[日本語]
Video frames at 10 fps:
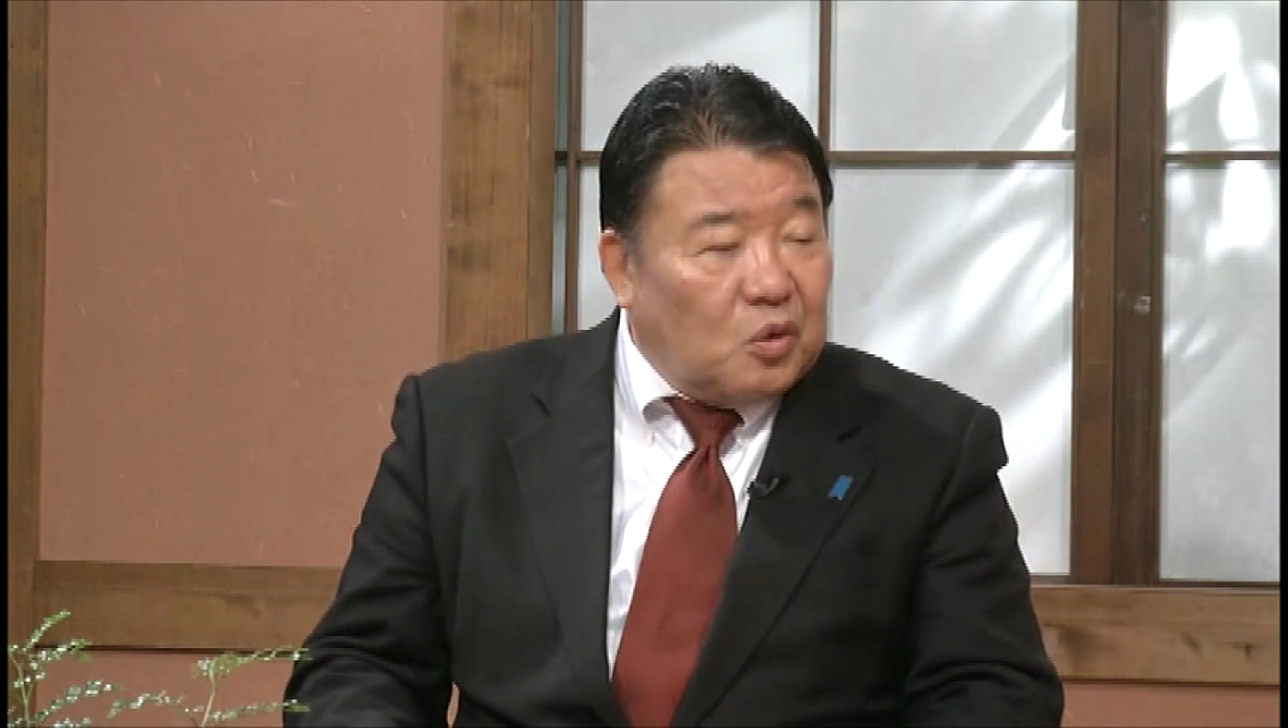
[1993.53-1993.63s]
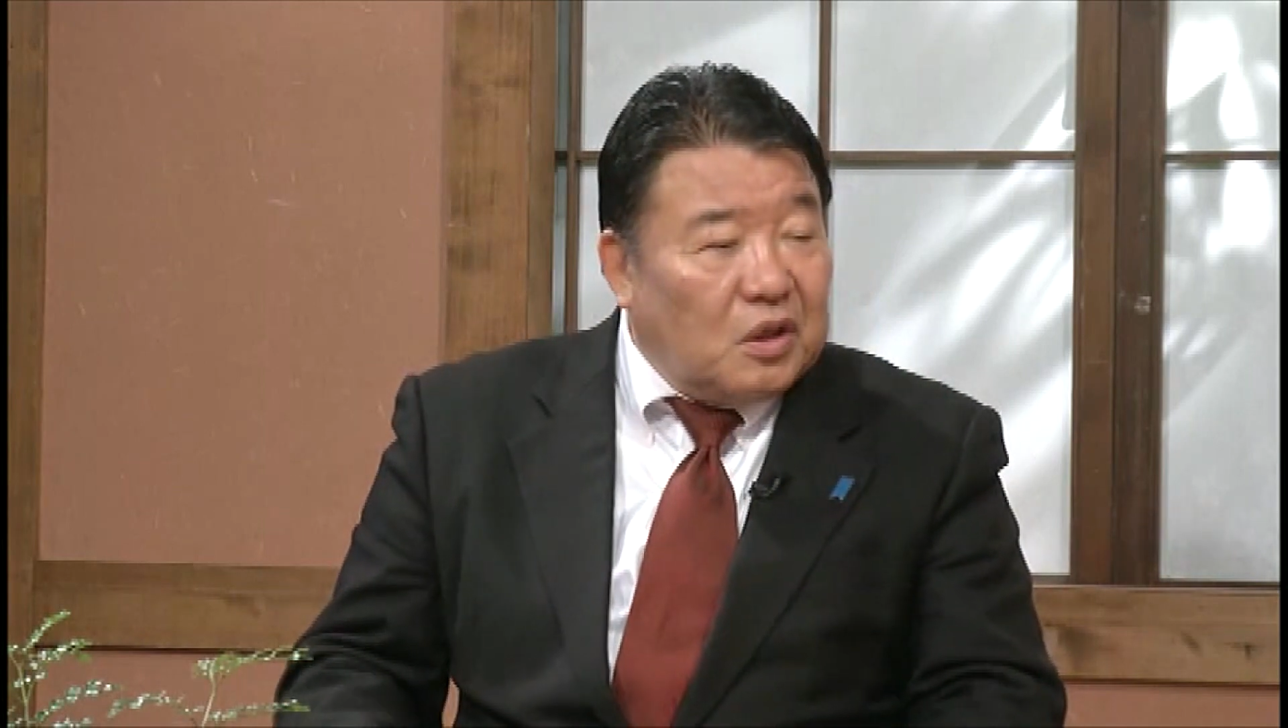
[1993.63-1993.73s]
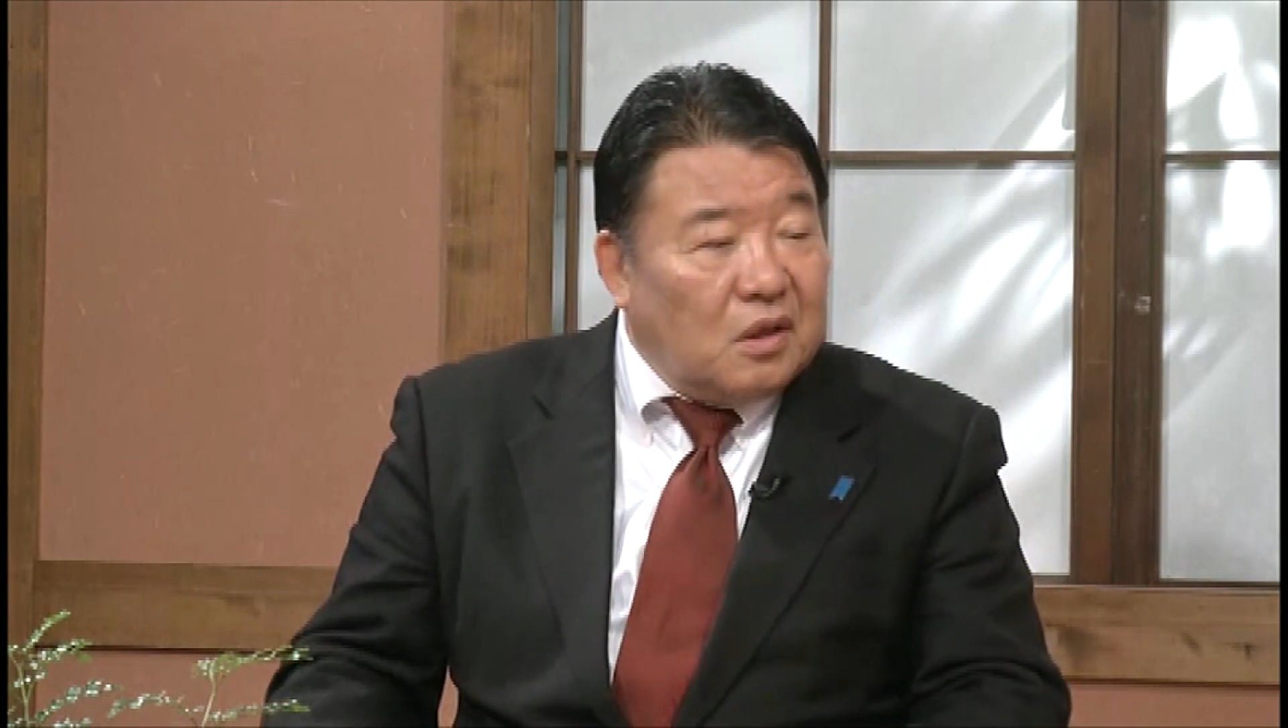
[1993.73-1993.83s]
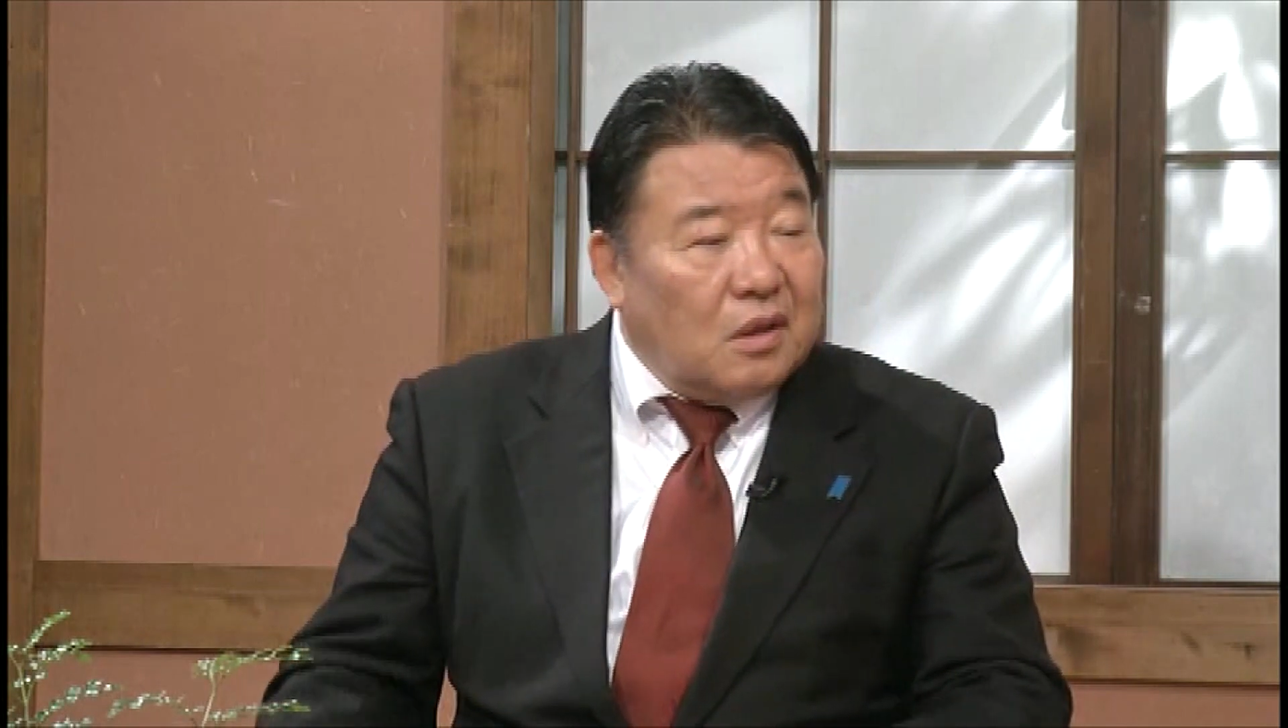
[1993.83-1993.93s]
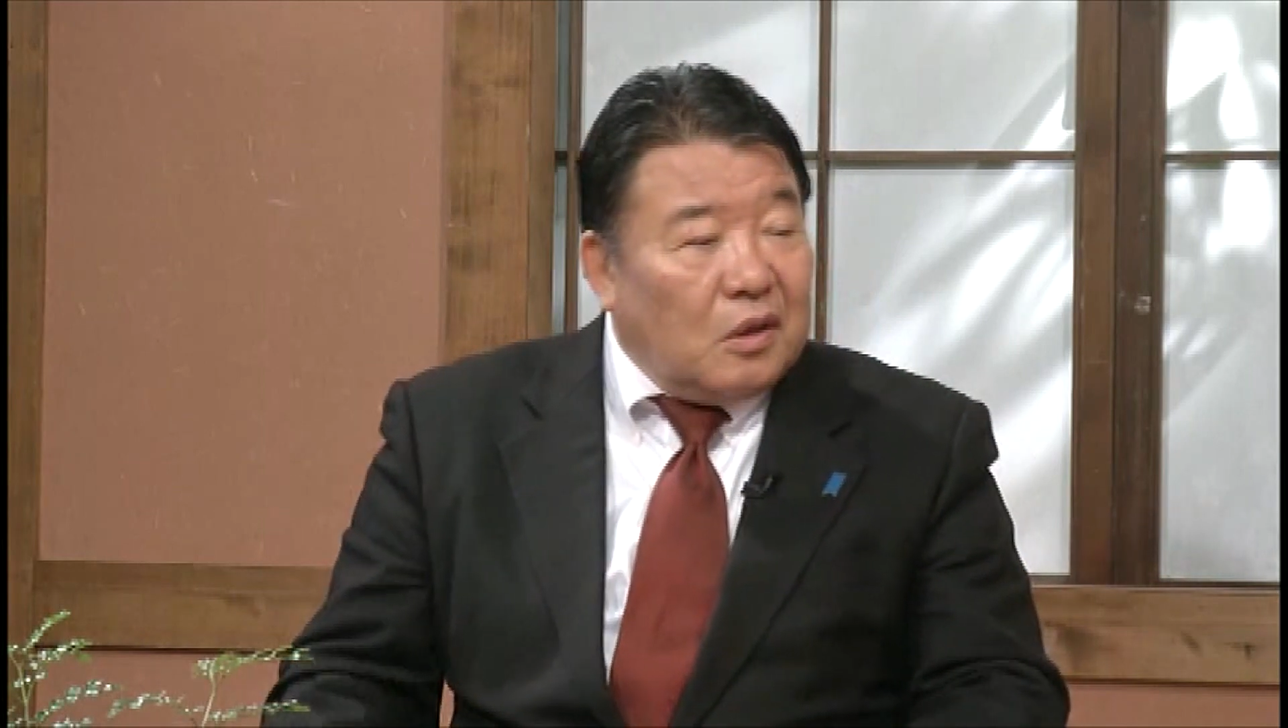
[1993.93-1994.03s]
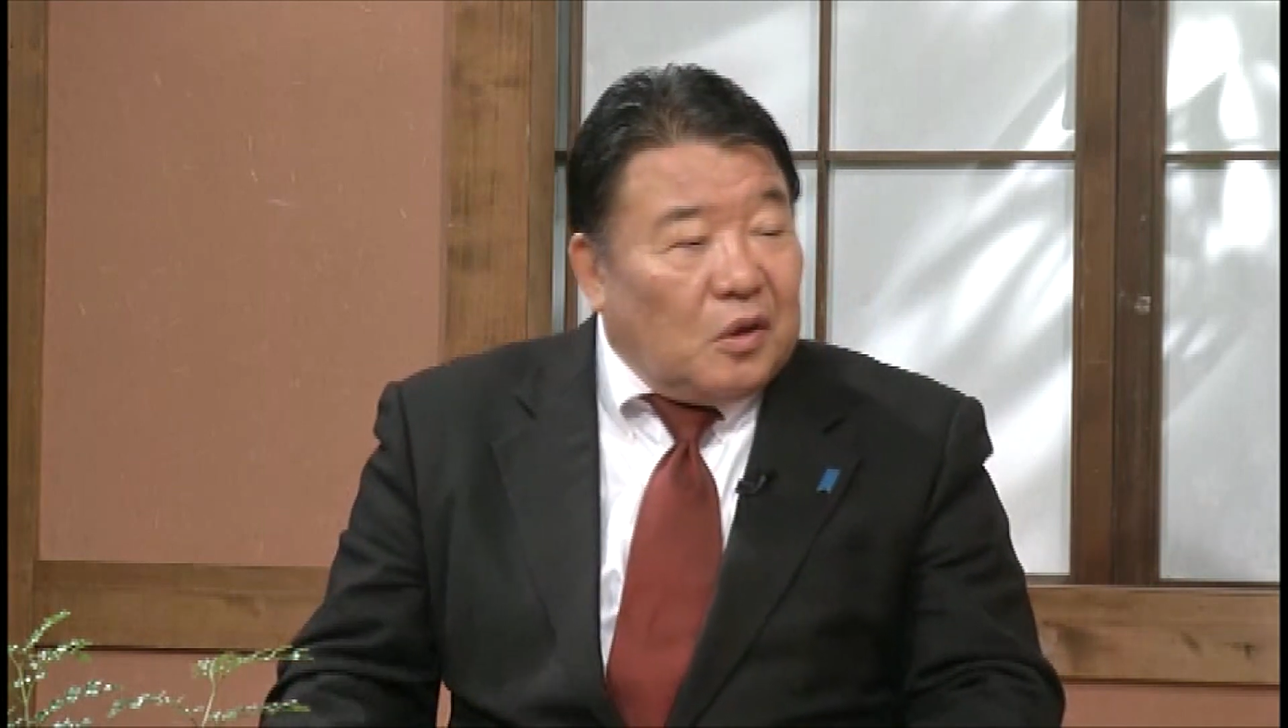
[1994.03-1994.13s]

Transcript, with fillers: に